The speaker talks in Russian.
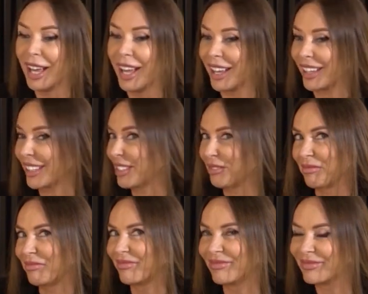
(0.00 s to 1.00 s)
–
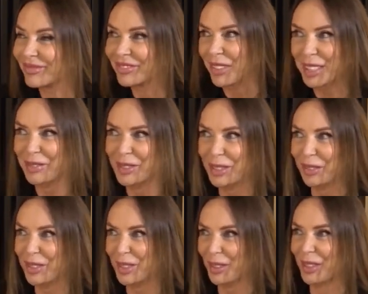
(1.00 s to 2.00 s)

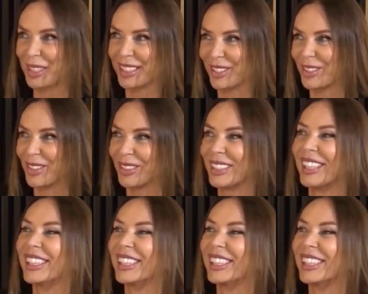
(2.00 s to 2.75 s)
посмотрим, что нас ждет